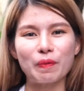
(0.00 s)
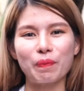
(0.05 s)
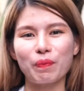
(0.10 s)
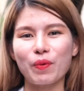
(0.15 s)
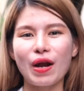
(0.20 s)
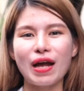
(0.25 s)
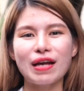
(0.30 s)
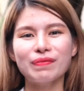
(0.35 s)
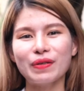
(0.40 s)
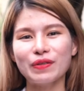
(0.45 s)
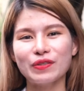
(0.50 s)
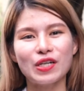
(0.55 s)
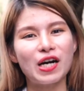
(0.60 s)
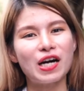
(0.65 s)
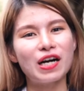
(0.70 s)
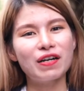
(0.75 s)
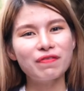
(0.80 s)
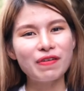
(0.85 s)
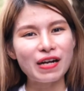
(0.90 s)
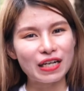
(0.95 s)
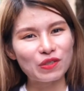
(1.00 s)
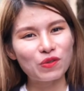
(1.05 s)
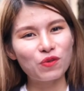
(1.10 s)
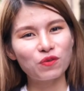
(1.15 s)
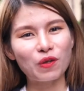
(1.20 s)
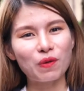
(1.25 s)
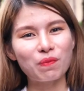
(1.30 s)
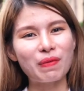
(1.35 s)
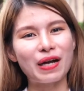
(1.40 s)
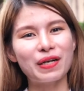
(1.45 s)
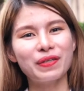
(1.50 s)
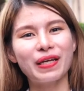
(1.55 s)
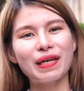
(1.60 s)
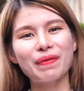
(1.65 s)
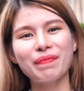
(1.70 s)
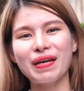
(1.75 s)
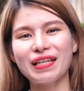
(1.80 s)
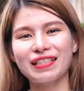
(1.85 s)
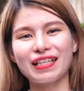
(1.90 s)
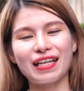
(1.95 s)
subscribe màu đỏ và cái chuông thông báo
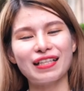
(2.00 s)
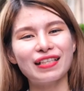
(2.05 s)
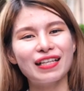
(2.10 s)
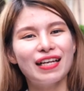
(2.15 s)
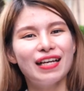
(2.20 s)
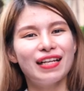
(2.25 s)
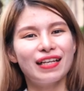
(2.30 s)
kế bên cạnh